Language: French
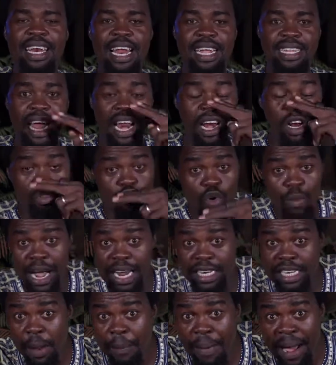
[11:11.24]
Nathalie
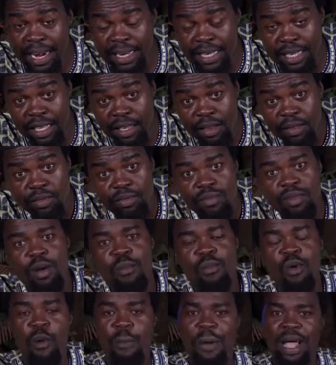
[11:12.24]
Touba était parti
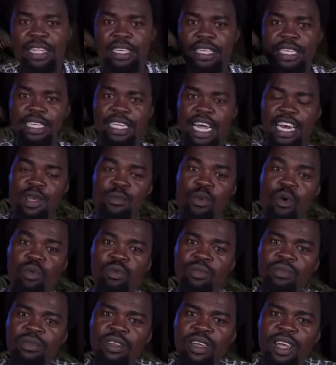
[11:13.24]
pour perdre ses animaux.
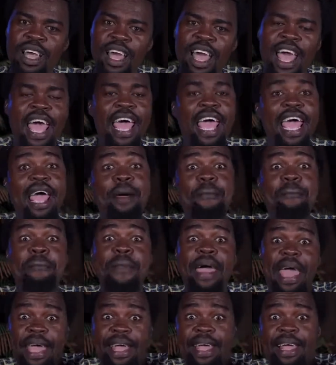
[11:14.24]

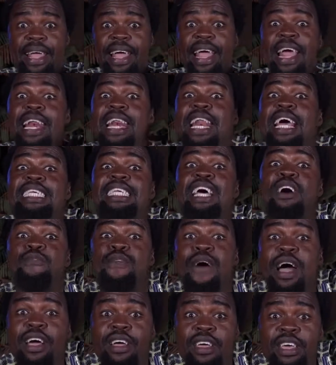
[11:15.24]
mais les
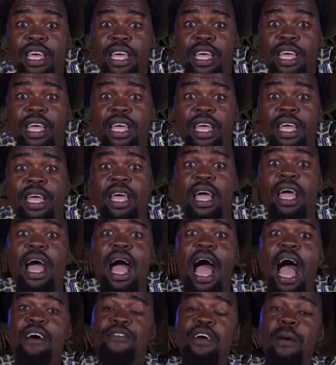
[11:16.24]
enfants qui
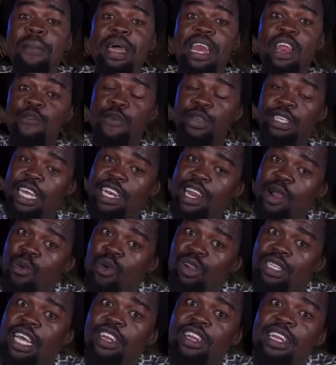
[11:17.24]
avaient bénéficié des
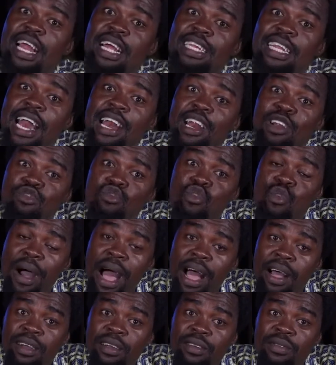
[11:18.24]
conseils de Nathalie
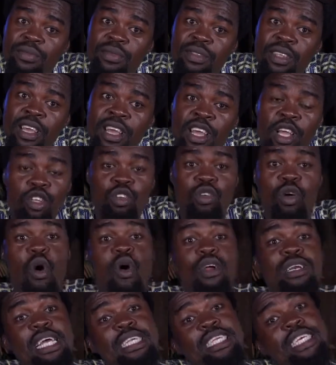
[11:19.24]
Touba
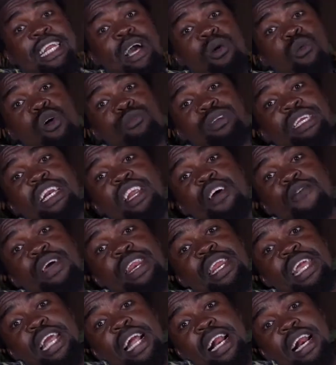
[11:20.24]
ont décidé comme ça de
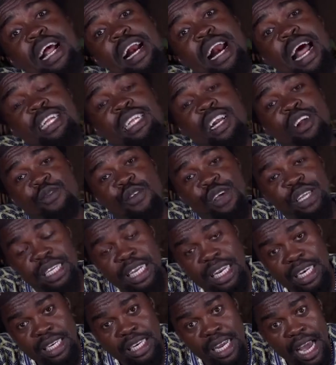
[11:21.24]
venir rendre
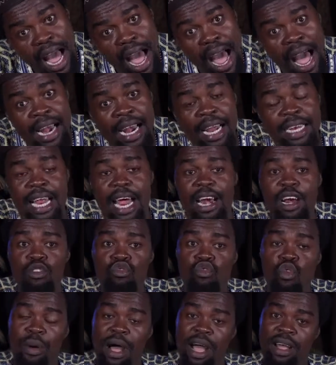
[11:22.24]
visite à
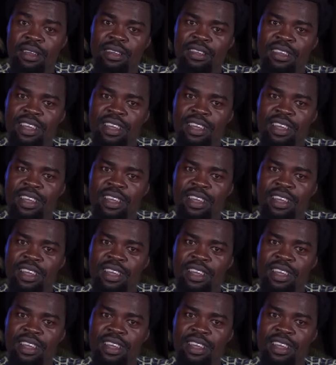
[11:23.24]
Nathalie Touba